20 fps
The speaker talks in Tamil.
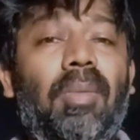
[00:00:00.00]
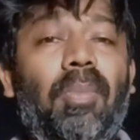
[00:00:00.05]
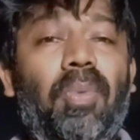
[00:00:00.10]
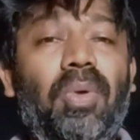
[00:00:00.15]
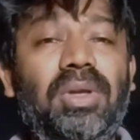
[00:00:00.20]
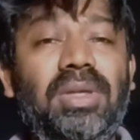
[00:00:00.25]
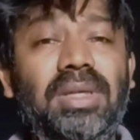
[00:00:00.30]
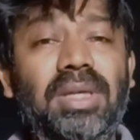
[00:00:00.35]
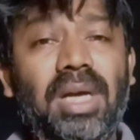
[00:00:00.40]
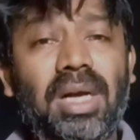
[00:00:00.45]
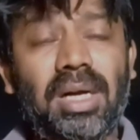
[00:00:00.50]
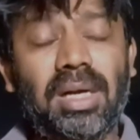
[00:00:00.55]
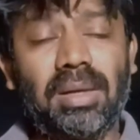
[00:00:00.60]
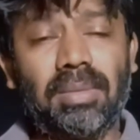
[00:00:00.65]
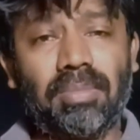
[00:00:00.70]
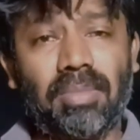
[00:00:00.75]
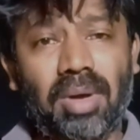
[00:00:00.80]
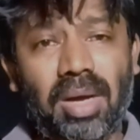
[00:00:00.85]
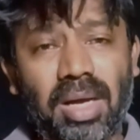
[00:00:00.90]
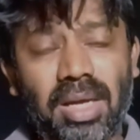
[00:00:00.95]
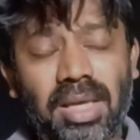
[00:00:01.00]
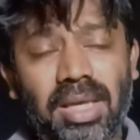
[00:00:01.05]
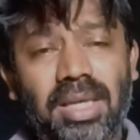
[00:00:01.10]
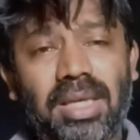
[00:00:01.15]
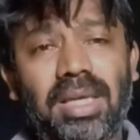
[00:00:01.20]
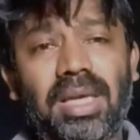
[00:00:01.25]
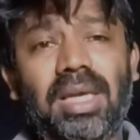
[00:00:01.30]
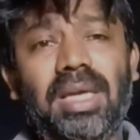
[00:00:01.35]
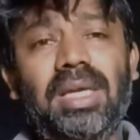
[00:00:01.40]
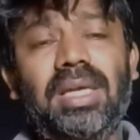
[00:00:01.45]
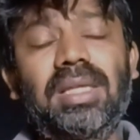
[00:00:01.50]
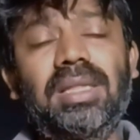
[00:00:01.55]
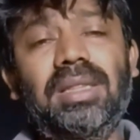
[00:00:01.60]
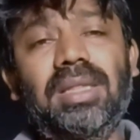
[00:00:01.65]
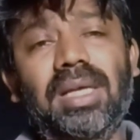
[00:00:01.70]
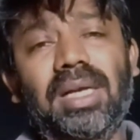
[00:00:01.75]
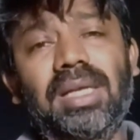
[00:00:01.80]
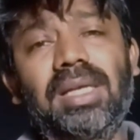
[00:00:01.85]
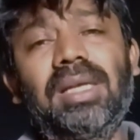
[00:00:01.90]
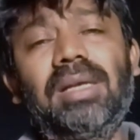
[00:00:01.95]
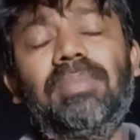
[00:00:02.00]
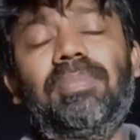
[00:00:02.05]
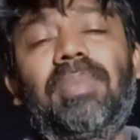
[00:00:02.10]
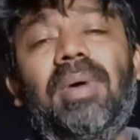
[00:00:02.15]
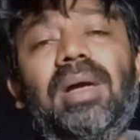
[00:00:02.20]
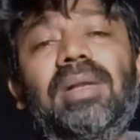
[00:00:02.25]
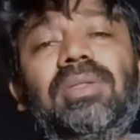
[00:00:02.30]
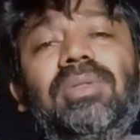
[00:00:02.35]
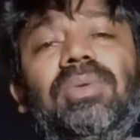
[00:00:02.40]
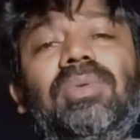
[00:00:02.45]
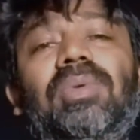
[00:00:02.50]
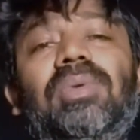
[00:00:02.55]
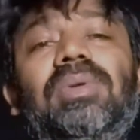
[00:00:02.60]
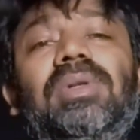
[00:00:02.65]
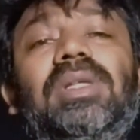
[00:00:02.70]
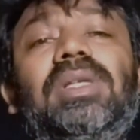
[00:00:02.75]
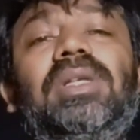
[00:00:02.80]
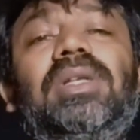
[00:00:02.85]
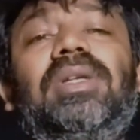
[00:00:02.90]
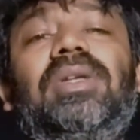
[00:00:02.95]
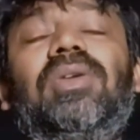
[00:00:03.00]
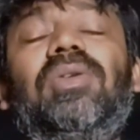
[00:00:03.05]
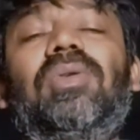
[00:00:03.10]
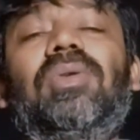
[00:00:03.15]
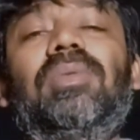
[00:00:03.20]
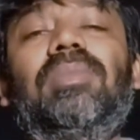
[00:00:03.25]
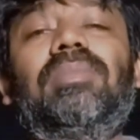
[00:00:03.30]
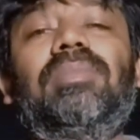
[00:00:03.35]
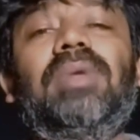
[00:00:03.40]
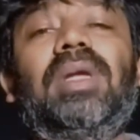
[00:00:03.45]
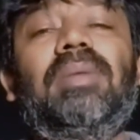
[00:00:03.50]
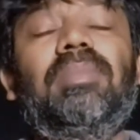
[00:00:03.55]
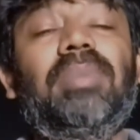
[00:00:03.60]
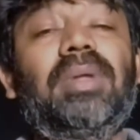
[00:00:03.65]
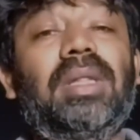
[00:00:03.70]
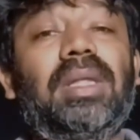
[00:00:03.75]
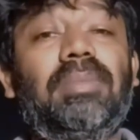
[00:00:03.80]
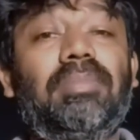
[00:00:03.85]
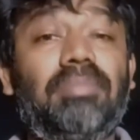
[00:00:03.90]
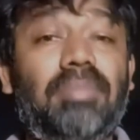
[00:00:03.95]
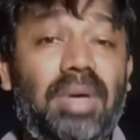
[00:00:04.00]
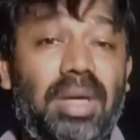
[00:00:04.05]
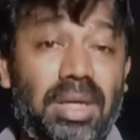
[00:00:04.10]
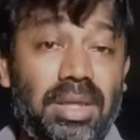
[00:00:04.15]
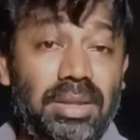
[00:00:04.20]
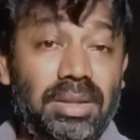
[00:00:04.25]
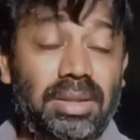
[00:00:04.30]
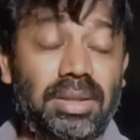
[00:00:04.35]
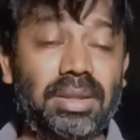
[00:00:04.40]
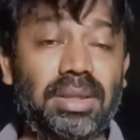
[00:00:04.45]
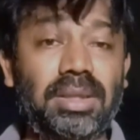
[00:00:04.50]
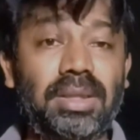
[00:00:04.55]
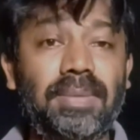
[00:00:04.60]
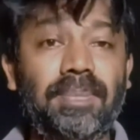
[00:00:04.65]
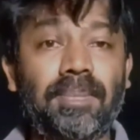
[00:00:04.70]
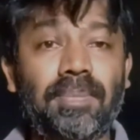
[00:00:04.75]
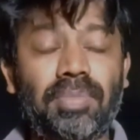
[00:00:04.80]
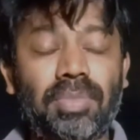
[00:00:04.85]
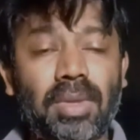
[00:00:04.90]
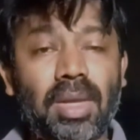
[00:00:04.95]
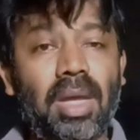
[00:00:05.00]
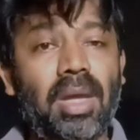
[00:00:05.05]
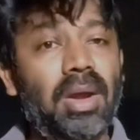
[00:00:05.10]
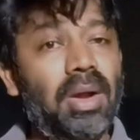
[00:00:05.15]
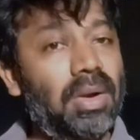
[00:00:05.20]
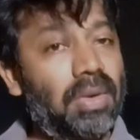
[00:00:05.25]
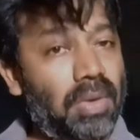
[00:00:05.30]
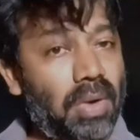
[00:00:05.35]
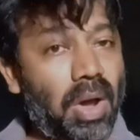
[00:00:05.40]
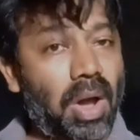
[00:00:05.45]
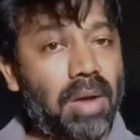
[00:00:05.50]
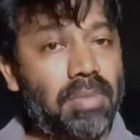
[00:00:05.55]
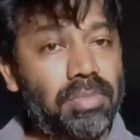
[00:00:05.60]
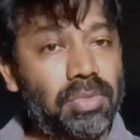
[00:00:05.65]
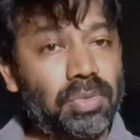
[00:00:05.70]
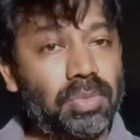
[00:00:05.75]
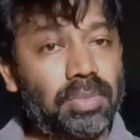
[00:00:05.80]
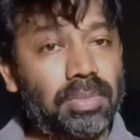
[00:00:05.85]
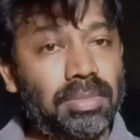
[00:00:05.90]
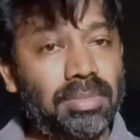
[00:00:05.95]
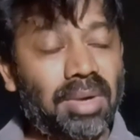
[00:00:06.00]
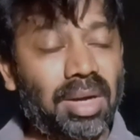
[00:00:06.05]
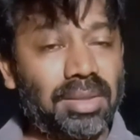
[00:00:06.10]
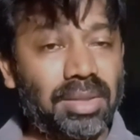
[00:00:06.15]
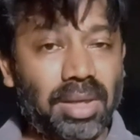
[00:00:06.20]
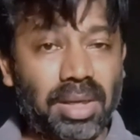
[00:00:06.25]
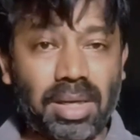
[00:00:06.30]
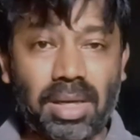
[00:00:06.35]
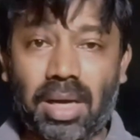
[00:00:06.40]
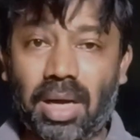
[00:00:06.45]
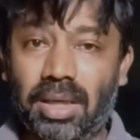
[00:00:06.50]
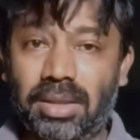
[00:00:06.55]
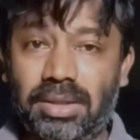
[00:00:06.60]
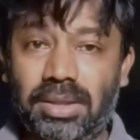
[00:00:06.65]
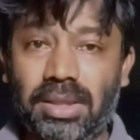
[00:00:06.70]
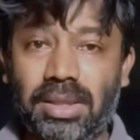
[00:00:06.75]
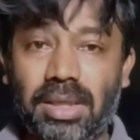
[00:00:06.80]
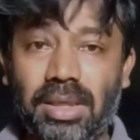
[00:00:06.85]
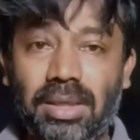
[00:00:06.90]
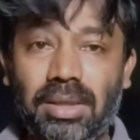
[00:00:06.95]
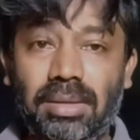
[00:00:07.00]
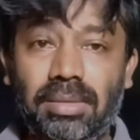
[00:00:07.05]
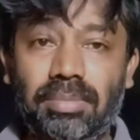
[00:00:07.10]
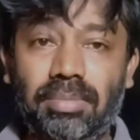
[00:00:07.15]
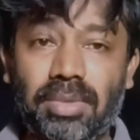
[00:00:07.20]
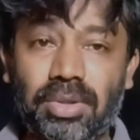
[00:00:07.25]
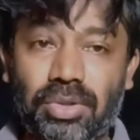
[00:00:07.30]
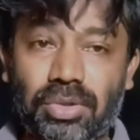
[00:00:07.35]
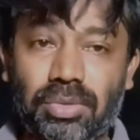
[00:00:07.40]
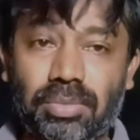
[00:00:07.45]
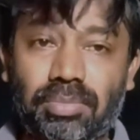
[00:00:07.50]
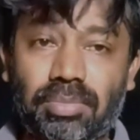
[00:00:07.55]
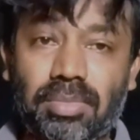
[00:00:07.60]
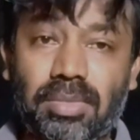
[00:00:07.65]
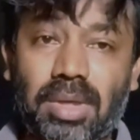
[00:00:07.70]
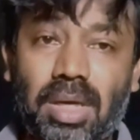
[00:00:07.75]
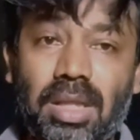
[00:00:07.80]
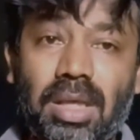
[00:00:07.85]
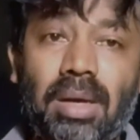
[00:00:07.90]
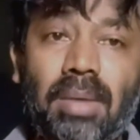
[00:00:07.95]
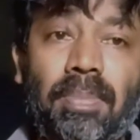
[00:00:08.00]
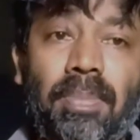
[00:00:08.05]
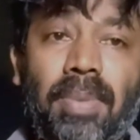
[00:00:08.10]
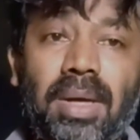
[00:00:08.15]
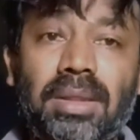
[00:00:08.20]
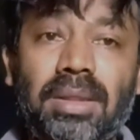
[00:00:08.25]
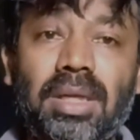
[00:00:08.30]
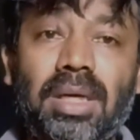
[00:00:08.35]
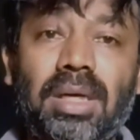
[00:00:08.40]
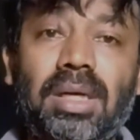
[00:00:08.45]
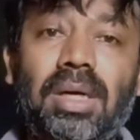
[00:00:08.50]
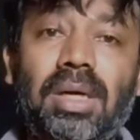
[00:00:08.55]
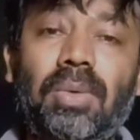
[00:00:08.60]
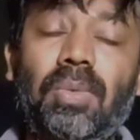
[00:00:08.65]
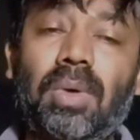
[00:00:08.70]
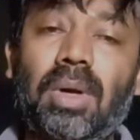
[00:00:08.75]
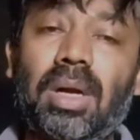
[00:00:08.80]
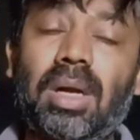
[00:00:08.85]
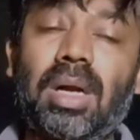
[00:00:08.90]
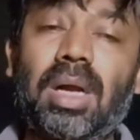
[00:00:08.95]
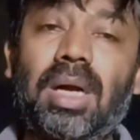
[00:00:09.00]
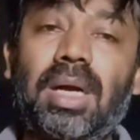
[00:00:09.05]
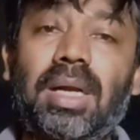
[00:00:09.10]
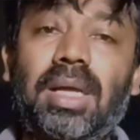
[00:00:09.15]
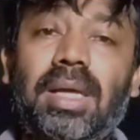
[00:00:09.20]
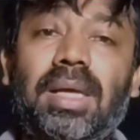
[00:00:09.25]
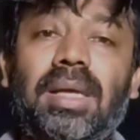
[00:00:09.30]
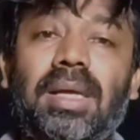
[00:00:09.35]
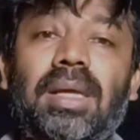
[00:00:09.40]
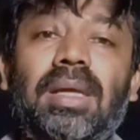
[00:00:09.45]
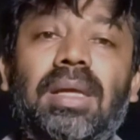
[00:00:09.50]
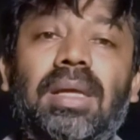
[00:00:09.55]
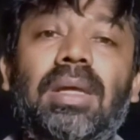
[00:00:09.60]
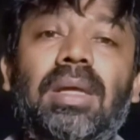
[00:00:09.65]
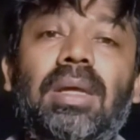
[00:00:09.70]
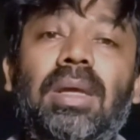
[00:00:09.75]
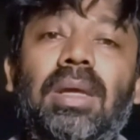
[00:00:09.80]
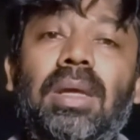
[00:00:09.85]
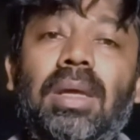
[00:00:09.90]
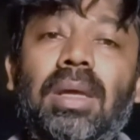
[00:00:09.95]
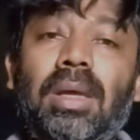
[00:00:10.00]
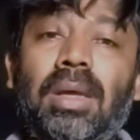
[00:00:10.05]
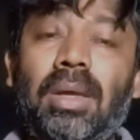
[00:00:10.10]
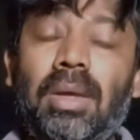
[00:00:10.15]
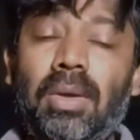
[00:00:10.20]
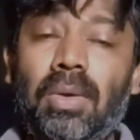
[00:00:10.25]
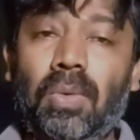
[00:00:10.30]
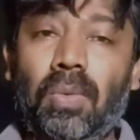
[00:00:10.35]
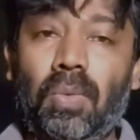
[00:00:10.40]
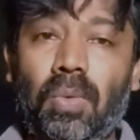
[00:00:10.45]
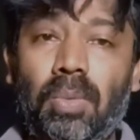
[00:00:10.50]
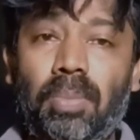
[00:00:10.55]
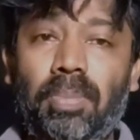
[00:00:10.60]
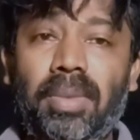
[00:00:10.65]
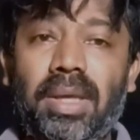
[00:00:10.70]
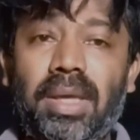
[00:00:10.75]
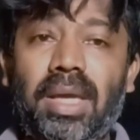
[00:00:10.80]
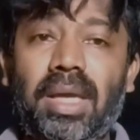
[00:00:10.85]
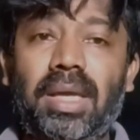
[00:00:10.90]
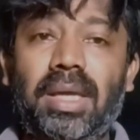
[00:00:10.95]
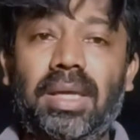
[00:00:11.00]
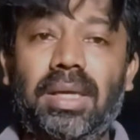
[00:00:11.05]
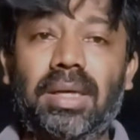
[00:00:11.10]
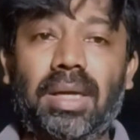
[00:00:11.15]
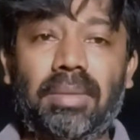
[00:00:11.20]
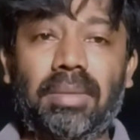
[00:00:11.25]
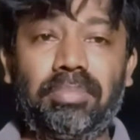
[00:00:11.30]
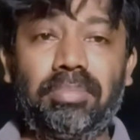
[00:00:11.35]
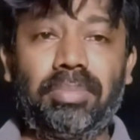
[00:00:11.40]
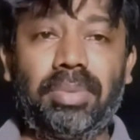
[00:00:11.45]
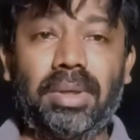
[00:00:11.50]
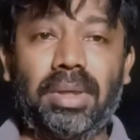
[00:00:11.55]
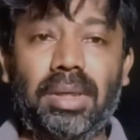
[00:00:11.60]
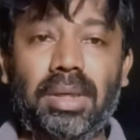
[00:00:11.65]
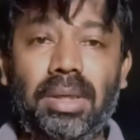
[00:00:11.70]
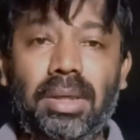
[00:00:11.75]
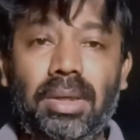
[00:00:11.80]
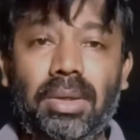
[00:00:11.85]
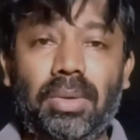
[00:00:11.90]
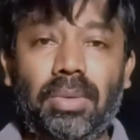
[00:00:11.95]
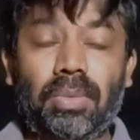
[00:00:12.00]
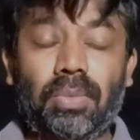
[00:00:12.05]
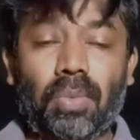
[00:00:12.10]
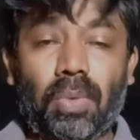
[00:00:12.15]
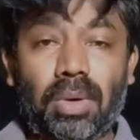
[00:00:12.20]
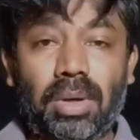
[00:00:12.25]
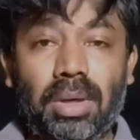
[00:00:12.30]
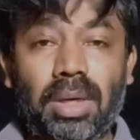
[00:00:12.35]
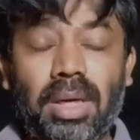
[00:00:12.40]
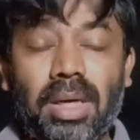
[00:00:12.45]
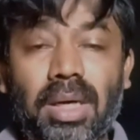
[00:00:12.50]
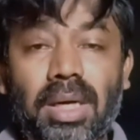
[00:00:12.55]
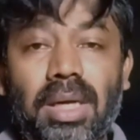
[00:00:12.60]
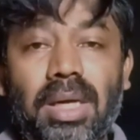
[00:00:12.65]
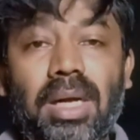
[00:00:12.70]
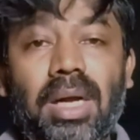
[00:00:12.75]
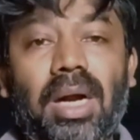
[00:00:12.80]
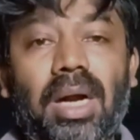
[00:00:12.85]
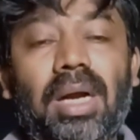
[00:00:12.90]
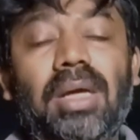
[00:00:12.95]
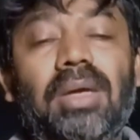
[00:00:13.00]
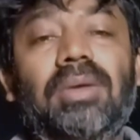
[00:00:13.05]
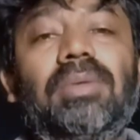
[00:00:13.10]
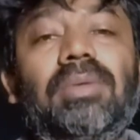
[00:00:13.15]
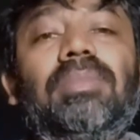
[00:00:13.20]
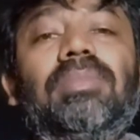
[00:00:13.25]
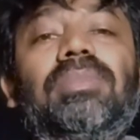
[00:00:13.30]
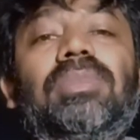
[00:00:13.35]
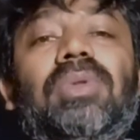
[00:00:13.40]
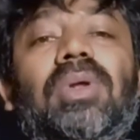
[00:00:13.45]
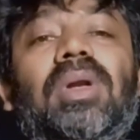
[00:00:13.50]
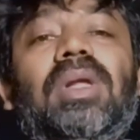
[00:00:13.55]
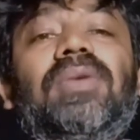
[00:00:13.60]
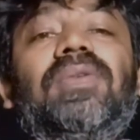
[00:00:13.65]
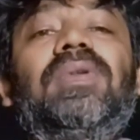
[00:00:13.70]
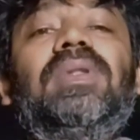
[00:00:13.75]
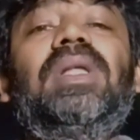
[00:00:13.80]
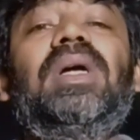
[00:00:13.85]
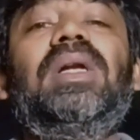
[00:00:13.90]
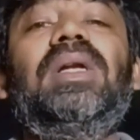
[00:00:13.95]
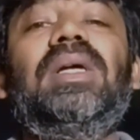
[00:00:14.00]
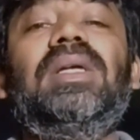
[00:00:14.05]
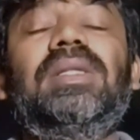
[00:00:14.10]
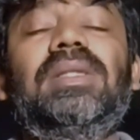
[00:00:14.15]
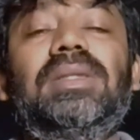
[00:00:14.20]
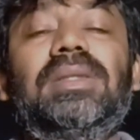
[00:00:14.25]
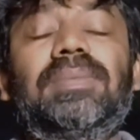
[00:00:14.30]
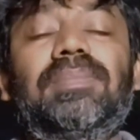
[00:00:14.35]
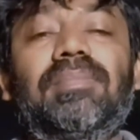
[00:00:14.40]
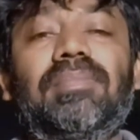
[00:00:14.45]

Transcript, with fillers: பொய்யான மாயையை திரையில் பார்த்து கொண்டு இருக்கிறோம் என்பதை மறந்து நாமும் அந்த காட்சிகள் மற்றும் கதாபாத்திரங்கள் உடனான உண்மையை நம்பி ஒன்றென கலக்கும் தொலைவுதான் அது